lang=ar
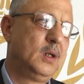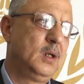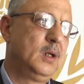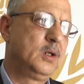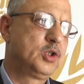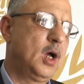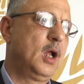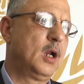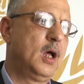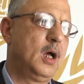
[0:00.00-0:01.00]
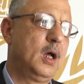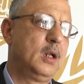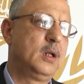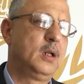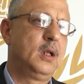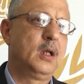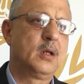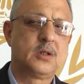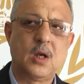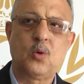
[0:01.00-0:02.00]
ان شاء الله
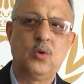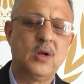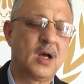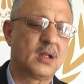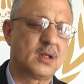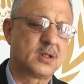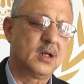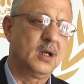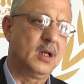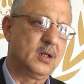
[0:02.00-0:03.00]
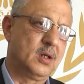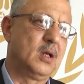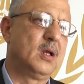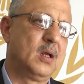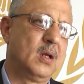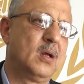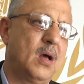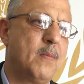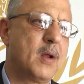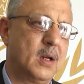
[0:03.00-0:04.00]
ان سيكون هناك تصريح آه،
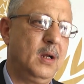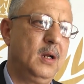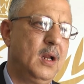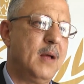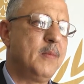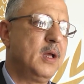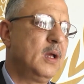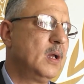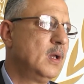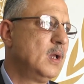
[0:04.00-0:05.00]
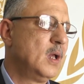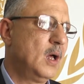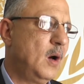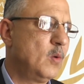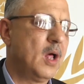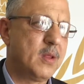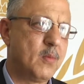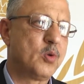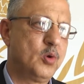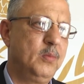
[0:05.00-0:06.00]
خبر اعلامي حول هذا
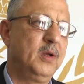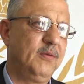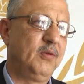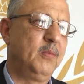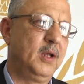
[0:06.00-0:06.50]
الموضوع 100%